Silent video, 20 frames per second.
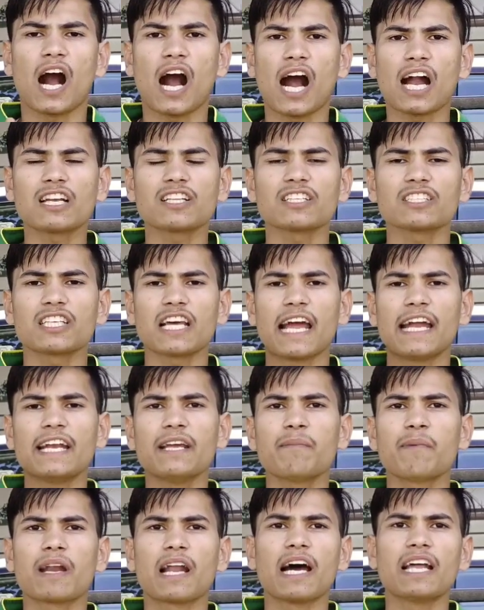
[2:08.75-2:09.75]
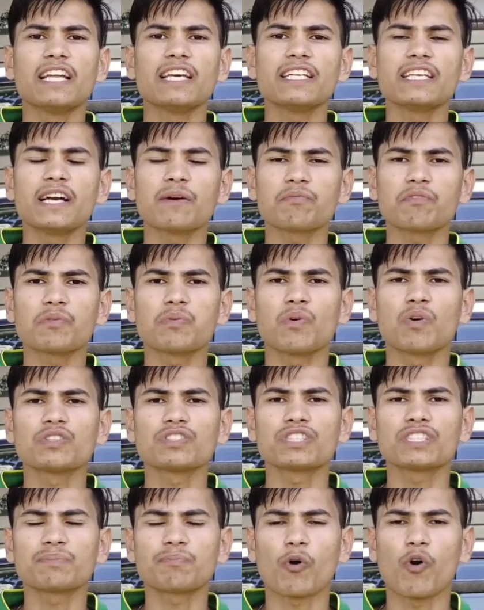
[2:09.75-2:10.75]
आठ दस आईडी बना लेनी है अपने
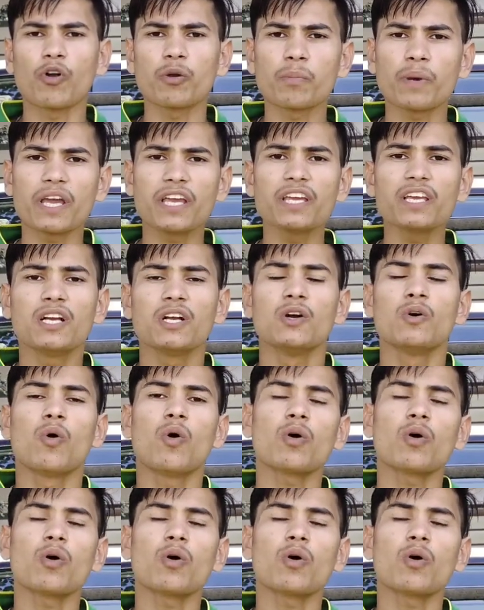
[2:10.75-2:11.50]
फ़ोन से फ़ोन में ही